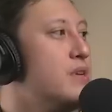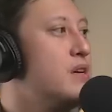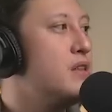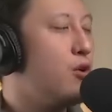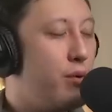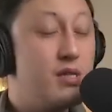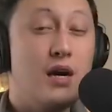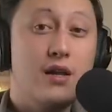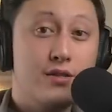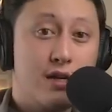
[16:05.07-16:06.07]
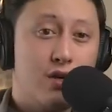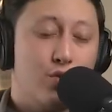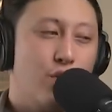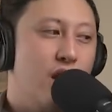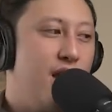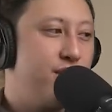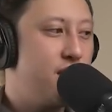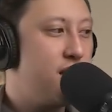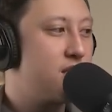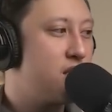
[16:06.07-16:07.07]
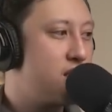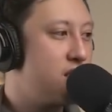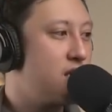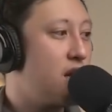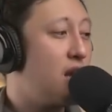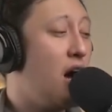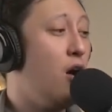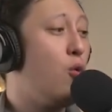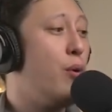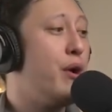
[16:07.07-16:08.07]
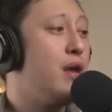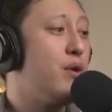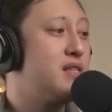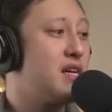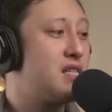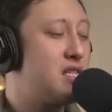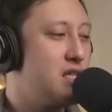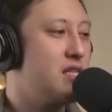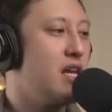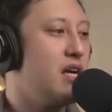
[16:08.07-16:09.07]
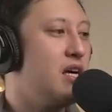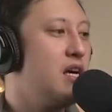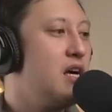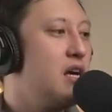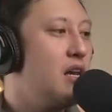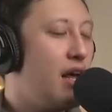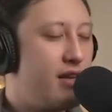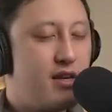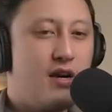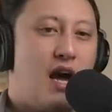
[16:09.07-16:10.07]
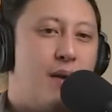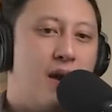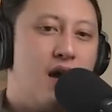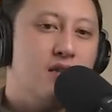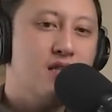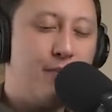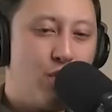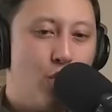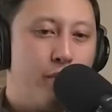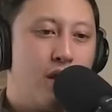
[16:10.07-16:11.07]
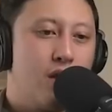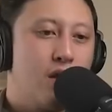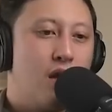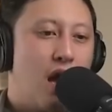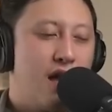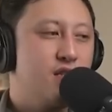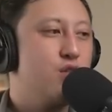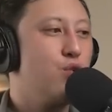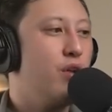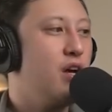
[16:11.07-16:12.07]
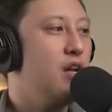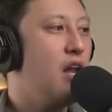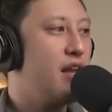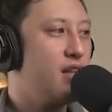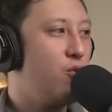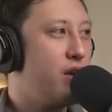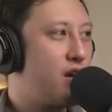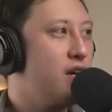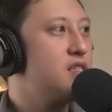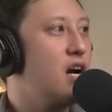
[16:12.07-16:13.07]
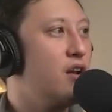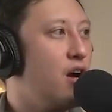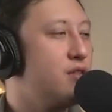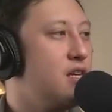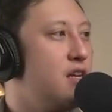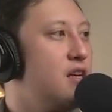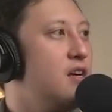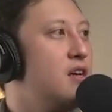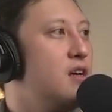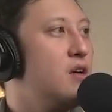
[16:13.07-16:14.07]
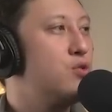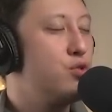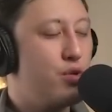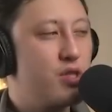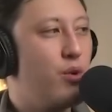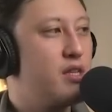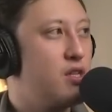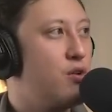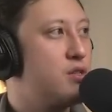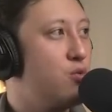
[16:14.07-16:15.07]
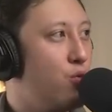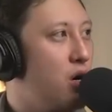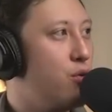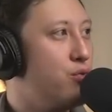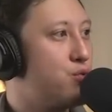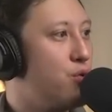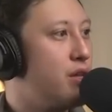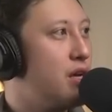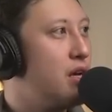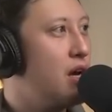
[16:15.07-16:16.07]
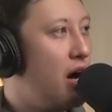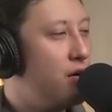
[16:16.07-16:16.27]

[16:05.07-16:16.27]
你会想要了解更多 FTX 事件？然后会不会因为这个事件呢，让你更害怕加密货币？还是说呢，让你会更想要了解去中心化金融是如何运作的？好，